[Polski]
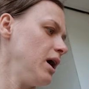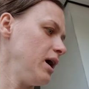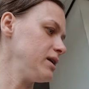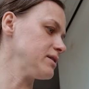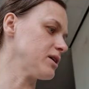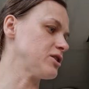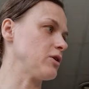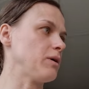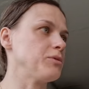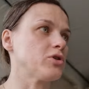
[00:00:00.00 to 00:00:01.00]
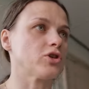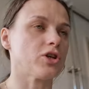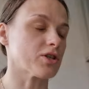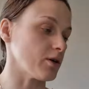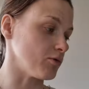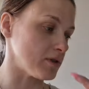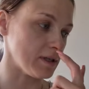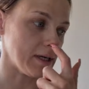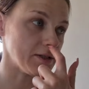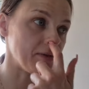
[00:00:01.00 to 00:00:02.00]
ale zaczęła mi troszeczkę
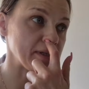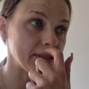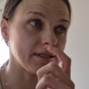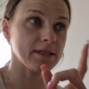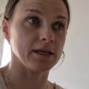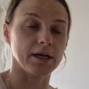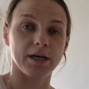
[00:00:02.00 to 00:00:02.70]
usychać, więc yy,